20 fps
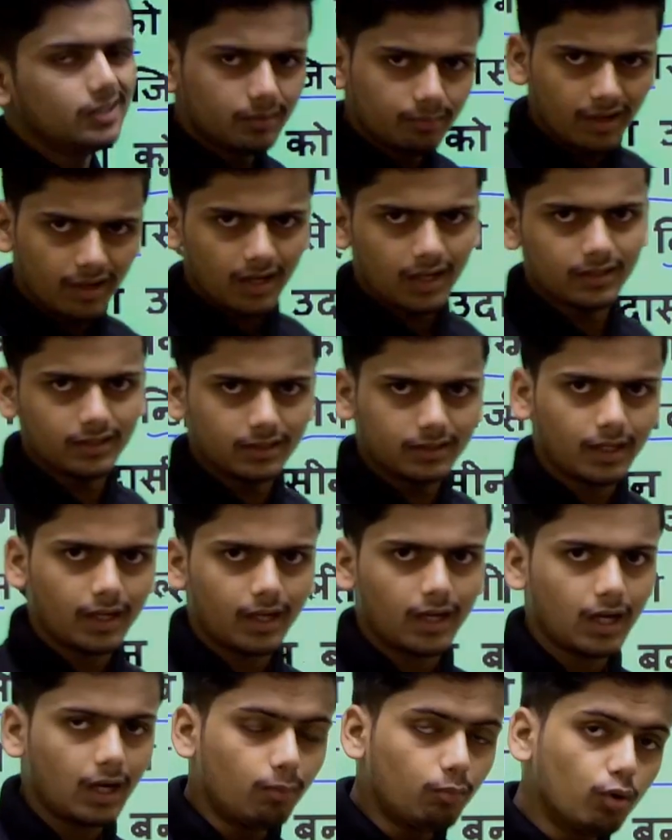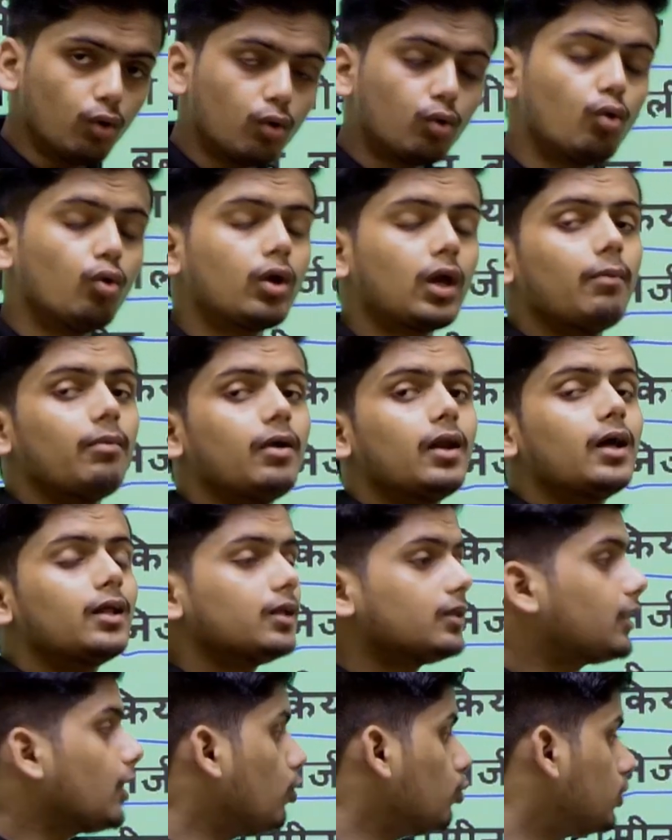बना देता है अम्लों को क्या बना देता
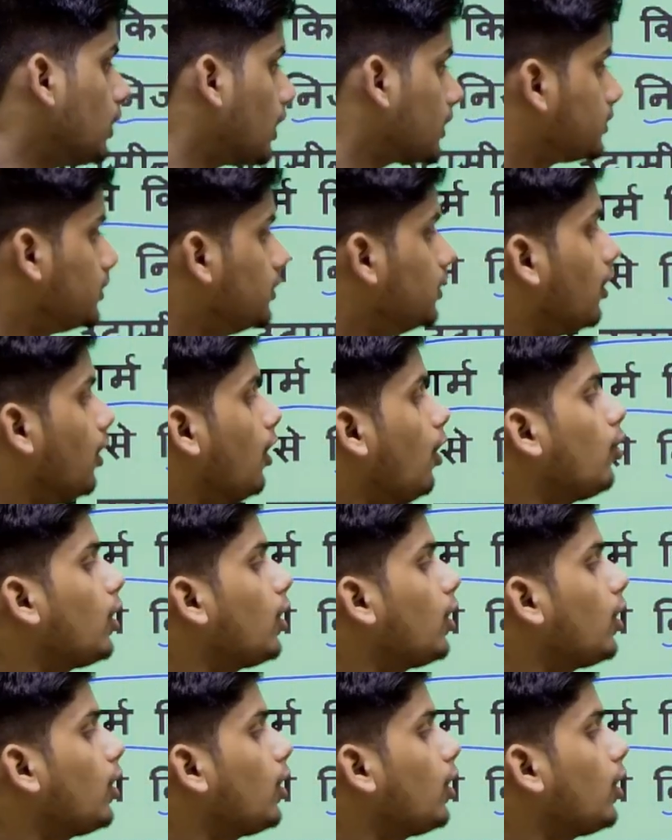है उदासीन और